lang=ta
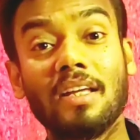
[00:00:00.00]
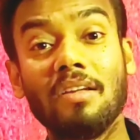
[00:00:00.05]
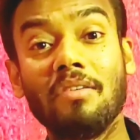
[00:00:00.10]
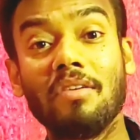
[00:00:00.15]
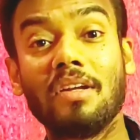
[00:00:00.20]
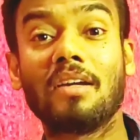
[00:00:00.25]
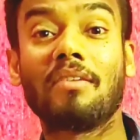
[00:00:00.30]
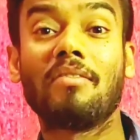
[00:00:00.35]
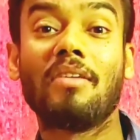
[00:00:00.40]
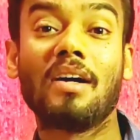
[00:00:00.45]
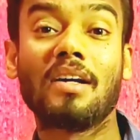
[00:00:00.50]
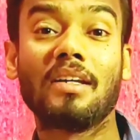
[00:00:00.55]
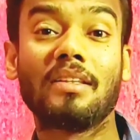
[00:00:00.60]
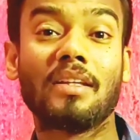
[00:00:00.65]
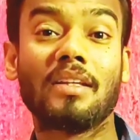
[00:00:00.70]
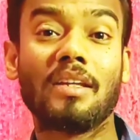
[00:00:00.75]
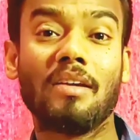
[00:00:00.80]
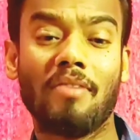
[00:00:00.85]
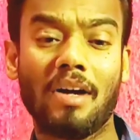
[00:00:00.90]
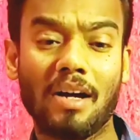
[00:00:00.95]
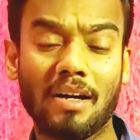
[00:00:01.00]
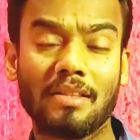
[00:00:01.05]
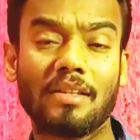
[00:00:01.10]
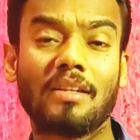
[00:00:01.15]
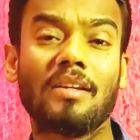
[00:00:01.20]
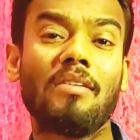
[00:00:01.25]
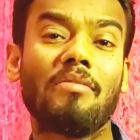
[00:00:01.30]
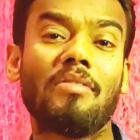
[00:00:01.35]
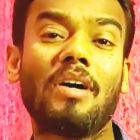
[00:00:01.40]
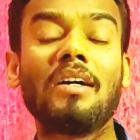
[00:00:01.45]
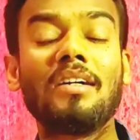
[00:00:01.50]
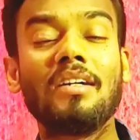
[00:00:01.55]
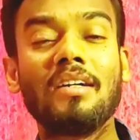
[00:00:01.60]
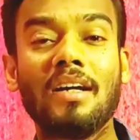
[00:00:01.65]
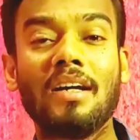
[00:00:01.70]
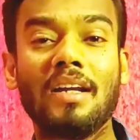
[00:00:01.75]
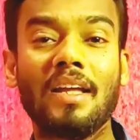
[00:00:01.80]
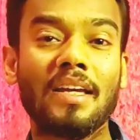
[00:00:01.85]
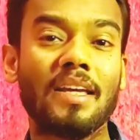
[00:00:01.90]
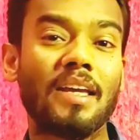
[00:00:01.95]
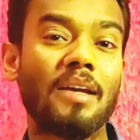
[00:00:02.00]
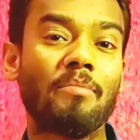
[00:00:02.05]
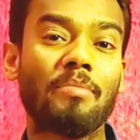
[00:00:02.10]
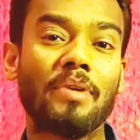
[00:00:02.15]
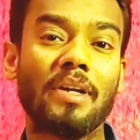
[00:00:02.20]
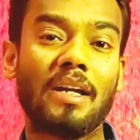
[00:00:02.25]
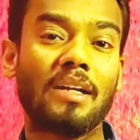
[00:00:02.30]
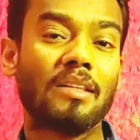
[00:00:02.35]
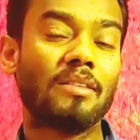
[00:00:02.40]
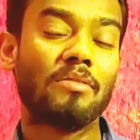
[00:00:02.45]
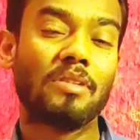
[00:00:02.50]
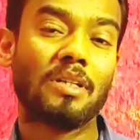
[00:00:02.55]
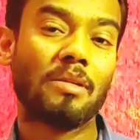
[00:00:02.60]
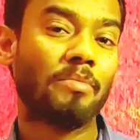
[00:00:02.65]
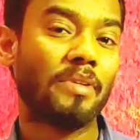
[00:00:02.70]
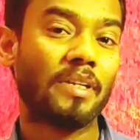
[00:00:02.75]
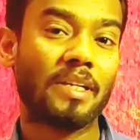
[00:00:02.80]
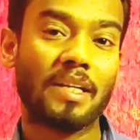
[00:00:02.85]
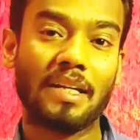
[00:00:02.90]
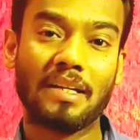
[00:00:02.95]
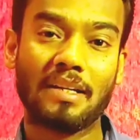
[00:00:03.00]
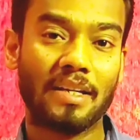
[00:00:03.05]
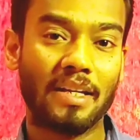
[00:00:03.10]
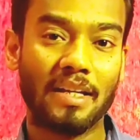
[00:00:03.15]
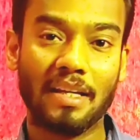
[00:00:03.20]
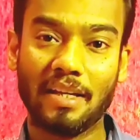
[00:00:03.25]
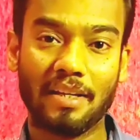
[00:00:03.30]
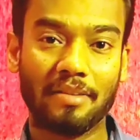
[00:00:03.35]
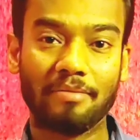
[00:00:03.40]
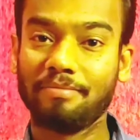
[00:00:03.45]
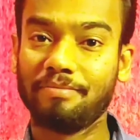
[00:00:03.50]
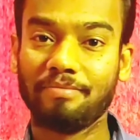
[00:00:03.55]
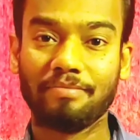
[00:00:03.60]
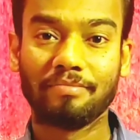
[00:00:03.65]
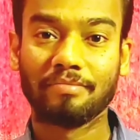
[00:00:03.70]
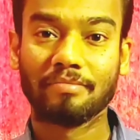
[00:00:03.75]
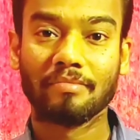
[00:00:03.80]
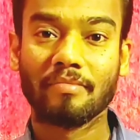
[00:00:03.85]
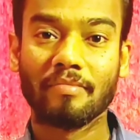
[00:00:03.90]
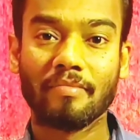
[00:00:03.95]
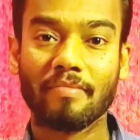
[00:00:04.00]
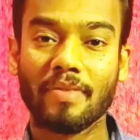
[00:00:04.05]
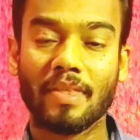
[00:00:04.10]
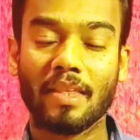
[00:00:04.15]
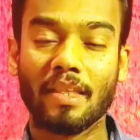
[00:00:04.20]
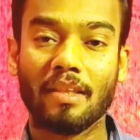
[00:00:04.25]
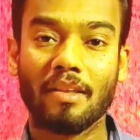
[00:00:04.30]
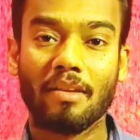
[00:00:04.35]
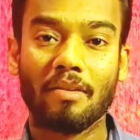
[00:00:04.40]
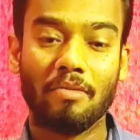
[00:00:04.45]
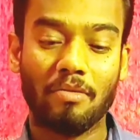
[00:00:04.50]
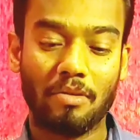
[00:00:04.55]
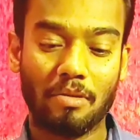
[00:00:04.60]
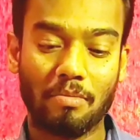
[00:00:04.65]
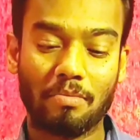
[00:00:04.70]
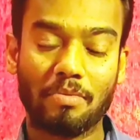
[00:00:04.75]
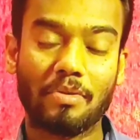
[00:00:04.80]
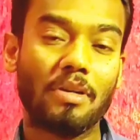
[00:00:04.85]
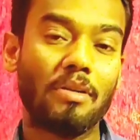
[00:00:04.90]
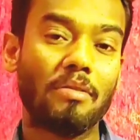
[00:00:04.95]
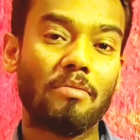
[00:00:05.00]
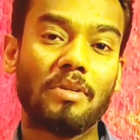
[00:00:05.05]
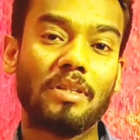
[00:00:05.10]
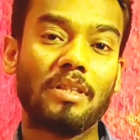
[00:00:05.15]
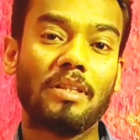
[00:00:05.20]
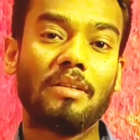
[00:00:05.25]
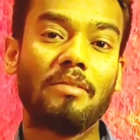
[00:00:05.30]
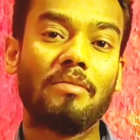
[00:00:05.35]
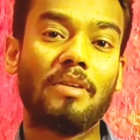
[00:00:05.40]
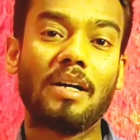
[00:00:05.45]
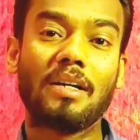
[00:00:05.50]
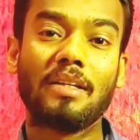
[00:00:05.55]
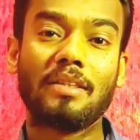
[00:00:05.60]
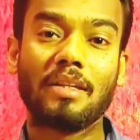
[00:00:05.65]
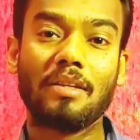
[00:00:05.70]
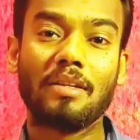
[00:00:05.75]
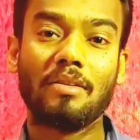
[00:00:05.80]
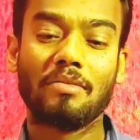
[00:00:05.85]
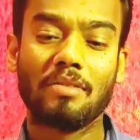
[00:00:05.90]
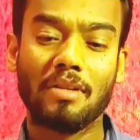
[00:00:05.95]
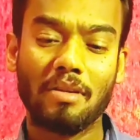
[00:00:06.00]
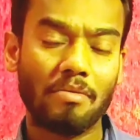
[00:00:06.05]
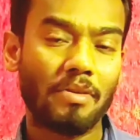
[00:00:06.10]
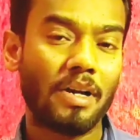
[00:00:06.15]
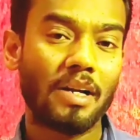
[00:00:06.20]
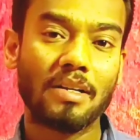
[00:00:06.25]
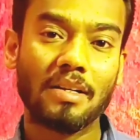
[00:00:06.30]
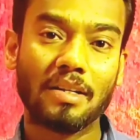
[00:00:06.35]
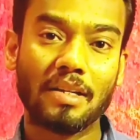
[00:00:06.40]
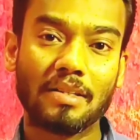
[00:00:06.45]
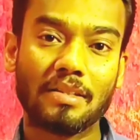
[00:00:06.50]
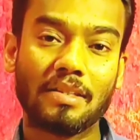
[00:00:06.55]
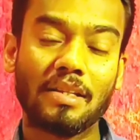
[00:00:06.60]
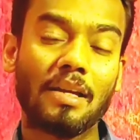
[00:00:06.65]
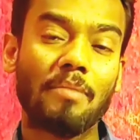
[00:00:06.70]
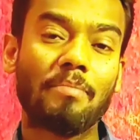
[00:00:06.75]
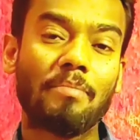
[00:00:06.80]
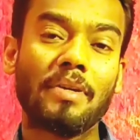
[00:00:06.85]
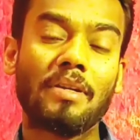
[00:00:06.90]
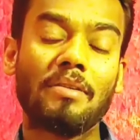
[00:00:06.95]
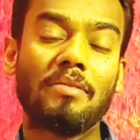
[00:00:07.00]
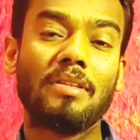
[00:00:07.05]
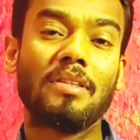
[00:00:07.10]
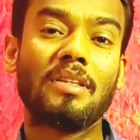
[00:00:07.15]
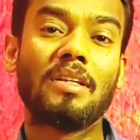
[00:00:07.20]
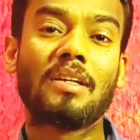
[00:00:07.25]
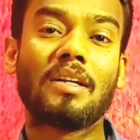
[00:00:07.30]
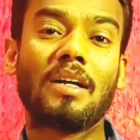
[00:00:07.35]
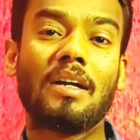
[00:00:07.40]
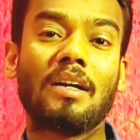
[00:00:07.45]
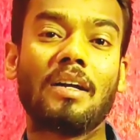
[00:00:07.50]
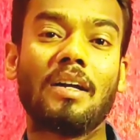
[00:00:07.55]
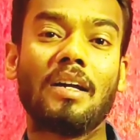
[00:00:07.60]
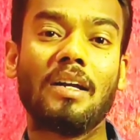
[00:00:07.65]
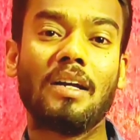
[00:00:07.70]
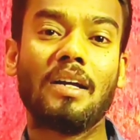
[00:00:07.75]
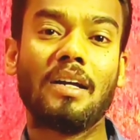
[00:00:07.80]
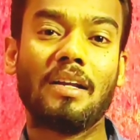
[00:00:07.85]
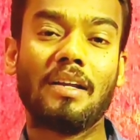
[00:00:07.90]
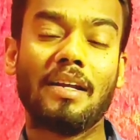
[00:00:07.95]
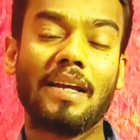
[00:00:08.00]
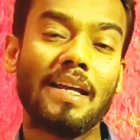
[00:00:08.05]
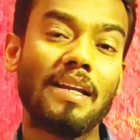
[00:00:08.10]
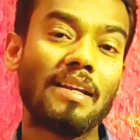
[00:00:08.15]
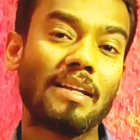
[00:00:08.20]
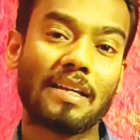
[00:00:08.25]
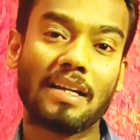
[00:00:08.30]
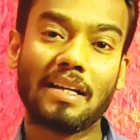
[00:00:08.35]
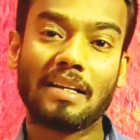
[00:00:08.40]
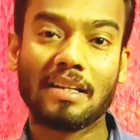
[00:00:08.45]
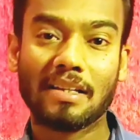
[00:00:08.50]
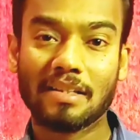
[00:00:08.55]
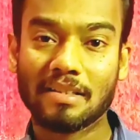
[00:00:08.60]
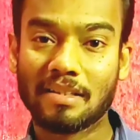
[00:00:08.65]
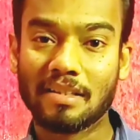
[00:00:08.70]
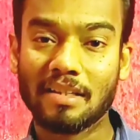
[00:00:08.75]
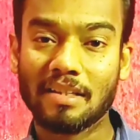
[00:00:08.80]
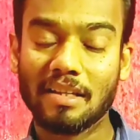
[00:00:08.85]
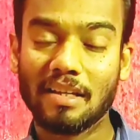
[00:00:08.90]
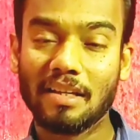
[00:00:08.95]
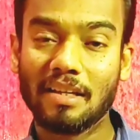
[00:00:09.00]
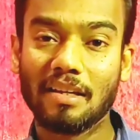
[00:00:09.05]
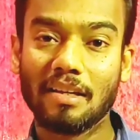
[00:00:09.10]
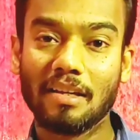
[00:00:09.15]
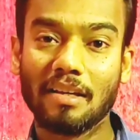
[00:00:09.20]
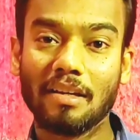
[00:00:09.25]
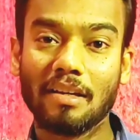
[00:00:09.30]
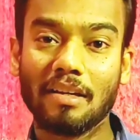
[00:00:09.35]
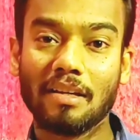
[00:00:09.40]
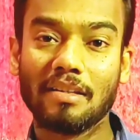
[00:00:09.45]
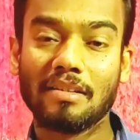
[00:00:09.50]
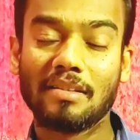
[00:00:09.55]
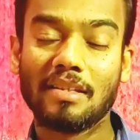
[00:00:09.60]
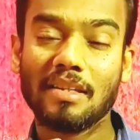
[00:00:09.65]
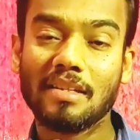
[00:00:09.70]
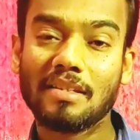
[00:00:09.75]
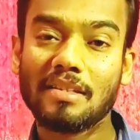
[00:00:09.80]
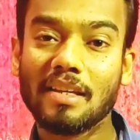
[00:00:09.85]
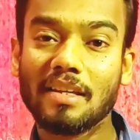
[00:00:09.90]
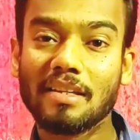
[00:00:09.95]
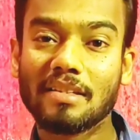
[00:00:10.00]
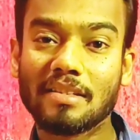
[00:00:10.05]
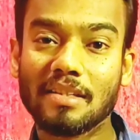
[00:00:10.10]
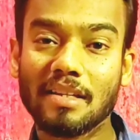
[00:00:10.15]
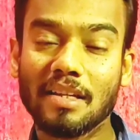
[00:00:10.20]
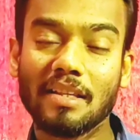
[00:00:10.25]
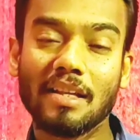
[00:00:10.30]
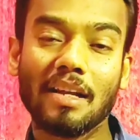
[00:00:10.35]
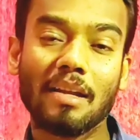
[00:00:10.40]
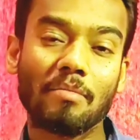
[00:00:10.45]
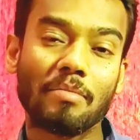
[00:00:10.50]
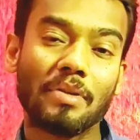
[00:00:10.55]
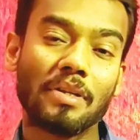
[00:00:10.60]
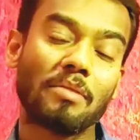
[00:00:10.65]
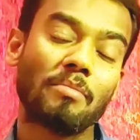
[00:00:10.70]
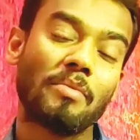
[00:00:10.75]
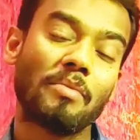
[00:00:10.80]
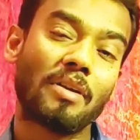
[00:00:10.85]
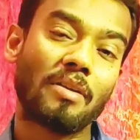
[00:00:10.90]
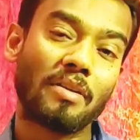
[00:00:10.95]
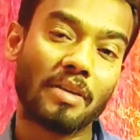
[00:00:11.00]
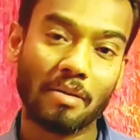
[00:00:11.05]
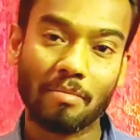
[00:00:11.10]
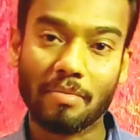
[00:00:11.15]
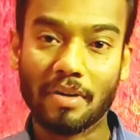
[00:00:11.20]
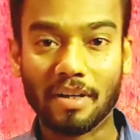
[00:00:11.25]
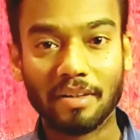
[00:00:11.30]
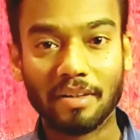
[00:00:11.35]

எனக்கு வாங்க தெரியும் வாங்க தெரியும்னா வாங்குங்களேன் ஏன் போய் அடுத்தவங்ககிட்ட போய் கேட்குறீங்க ஒரு பொருள் வந்து வாங்க தெரியும்னு சொன்னால் வாங்குங்க சில பேர் வந்திருக்காங்க நெயில் கட்டர்ஸு சிசர்ஸு இதெல்லாம் போயிட்டு பாரோ கேட்பாங்க